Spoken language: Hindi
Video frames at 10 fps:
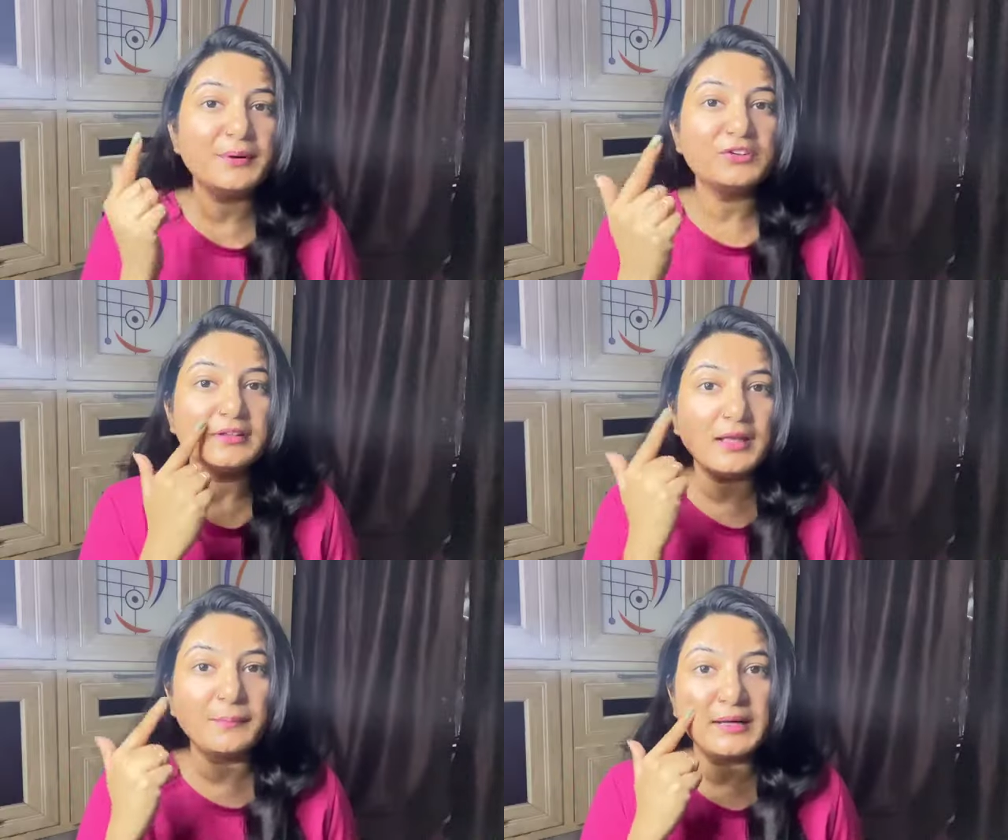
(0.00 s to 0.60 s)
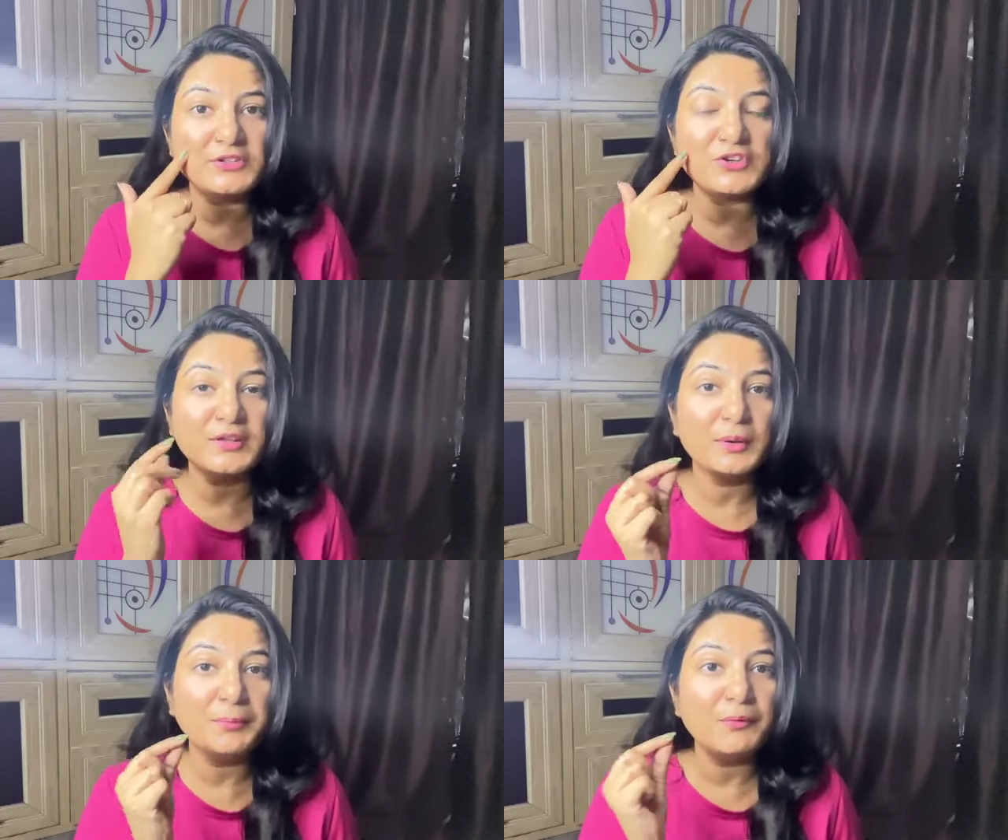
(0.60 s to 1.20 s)
पड़ जाते हैं हमारे
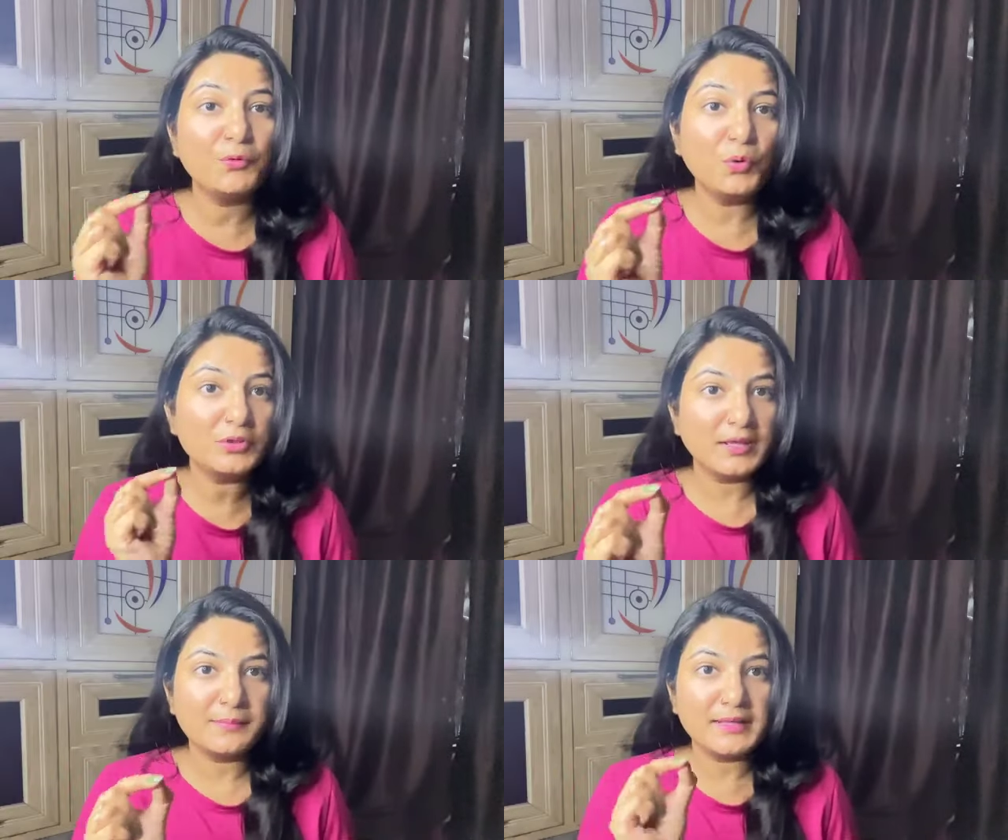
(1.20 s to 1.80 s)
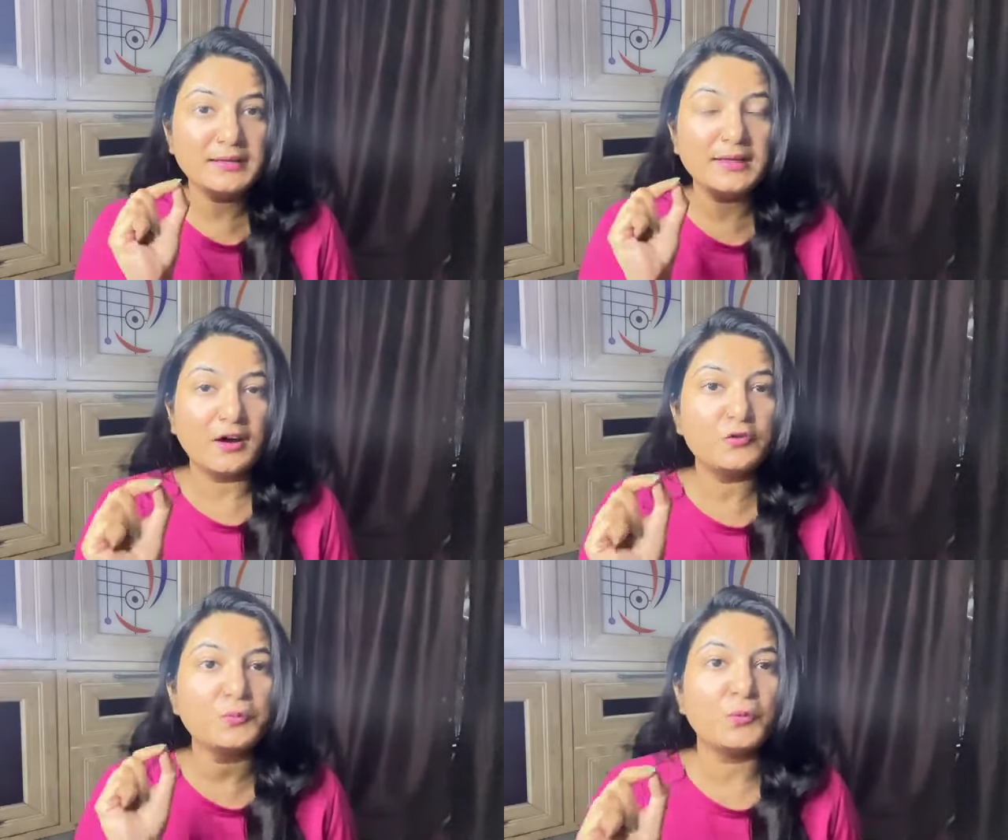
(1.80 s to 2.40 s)
चेहरे पे वो होते हैं हमारे
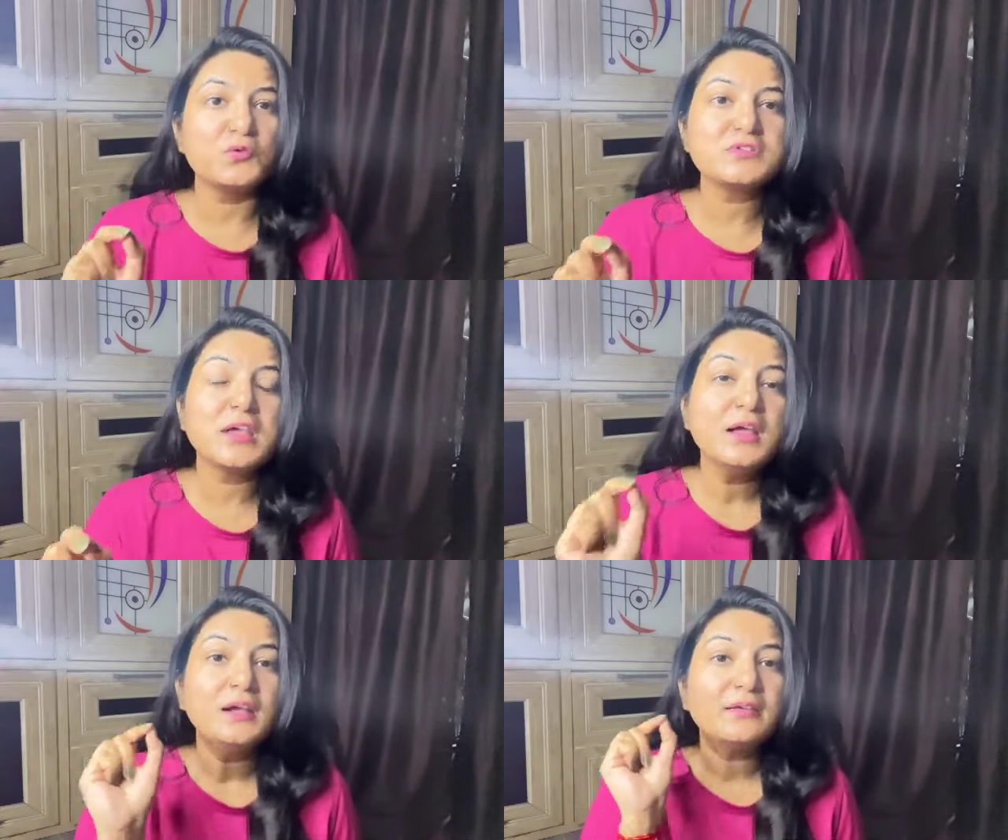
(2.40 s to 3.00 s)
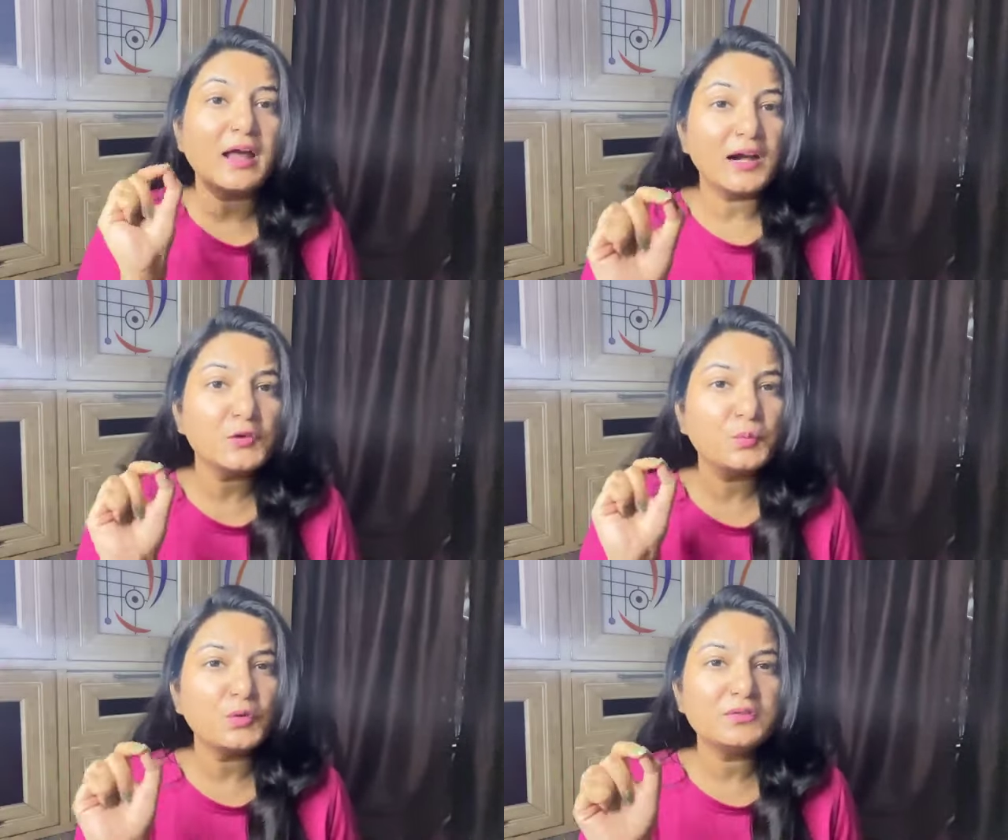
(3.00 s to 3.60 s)
डार्क स्पॉट्स
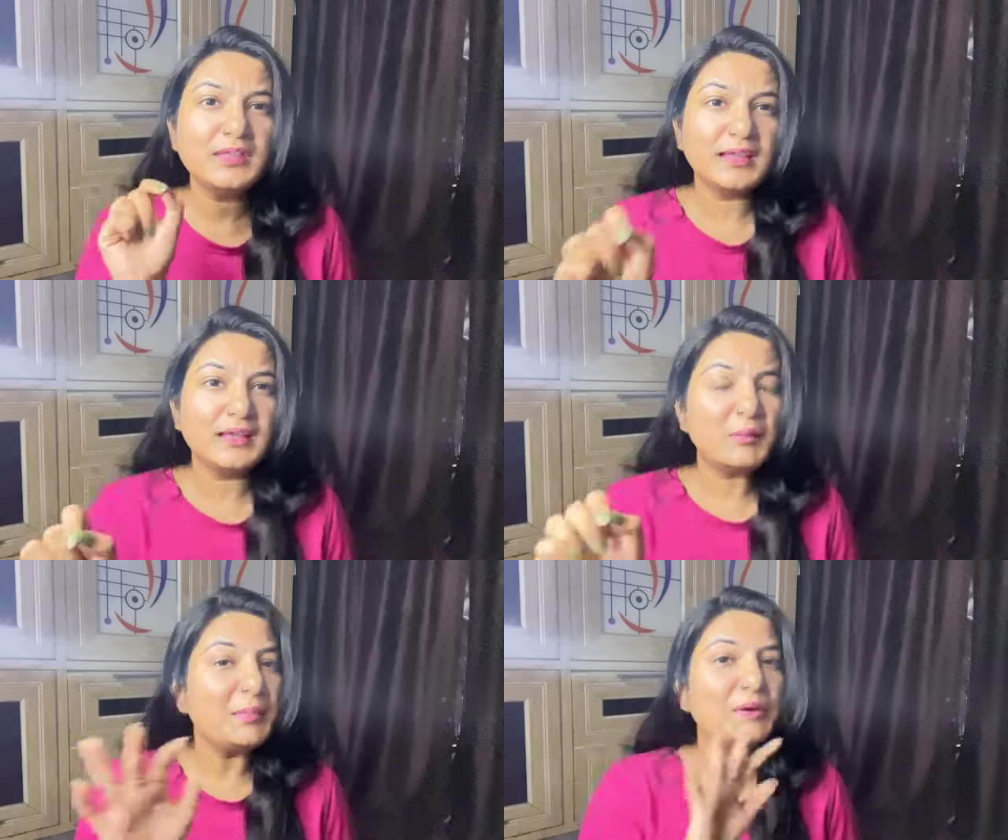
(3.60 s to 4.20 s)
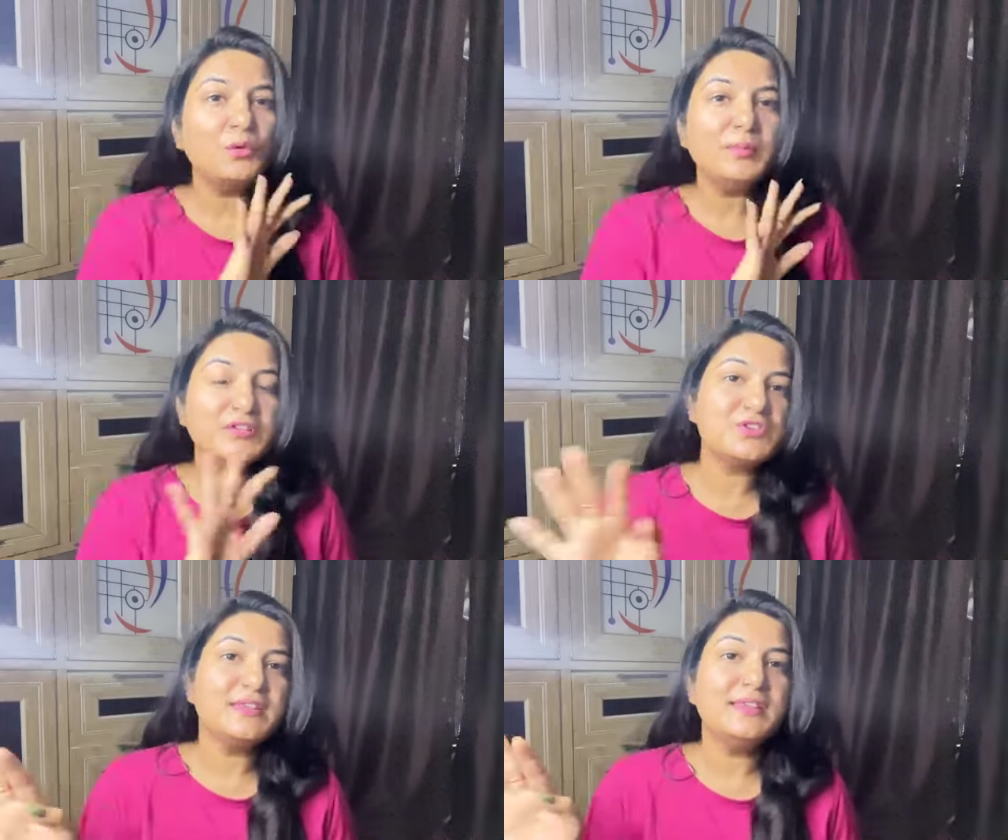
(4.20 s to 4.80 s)
डार्क स्पॉट्स दिखने में बिल्कुल भी
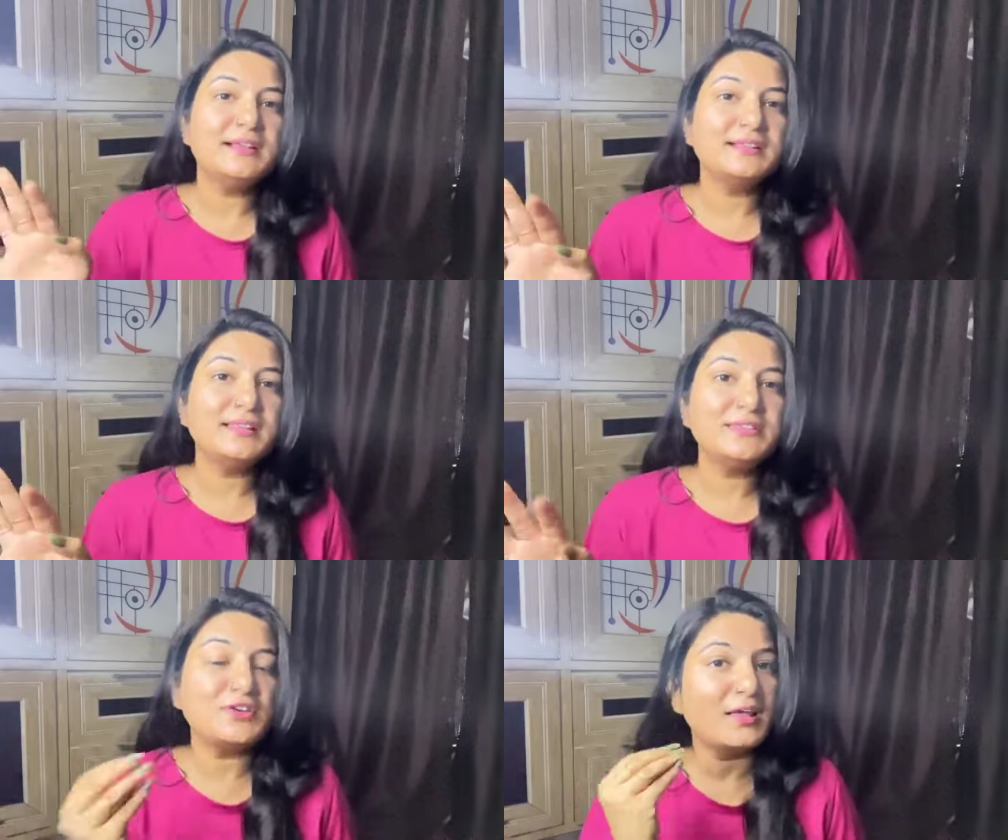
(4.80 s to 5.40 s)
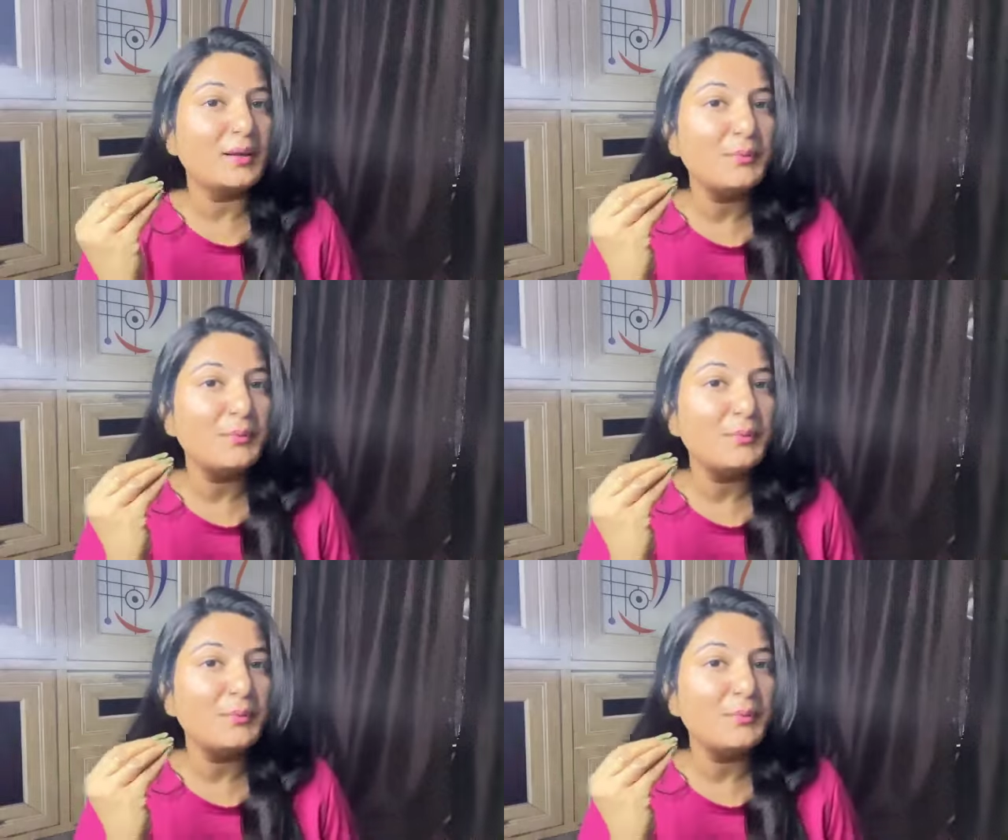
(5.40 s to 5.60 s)
अच्छे नहीं लगते चेहरा